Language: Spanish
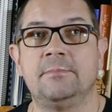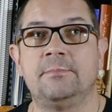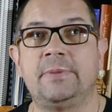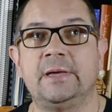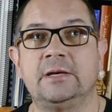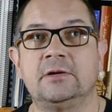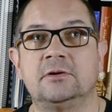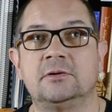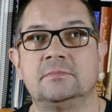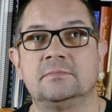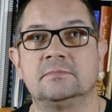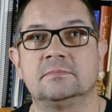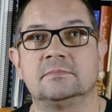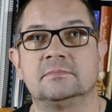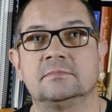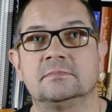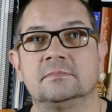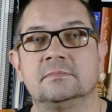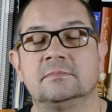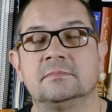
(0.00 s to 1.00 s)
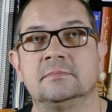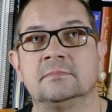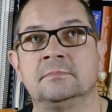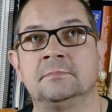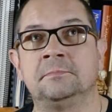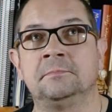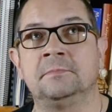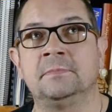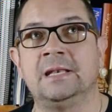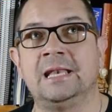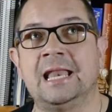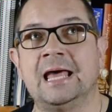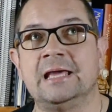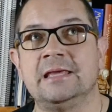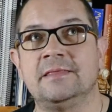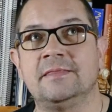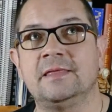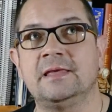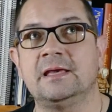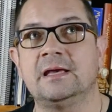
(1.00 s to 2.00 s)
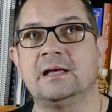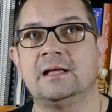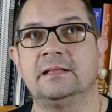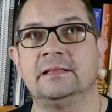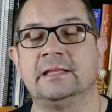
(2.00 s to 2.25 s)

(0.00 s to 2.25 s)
Pero mm, la idea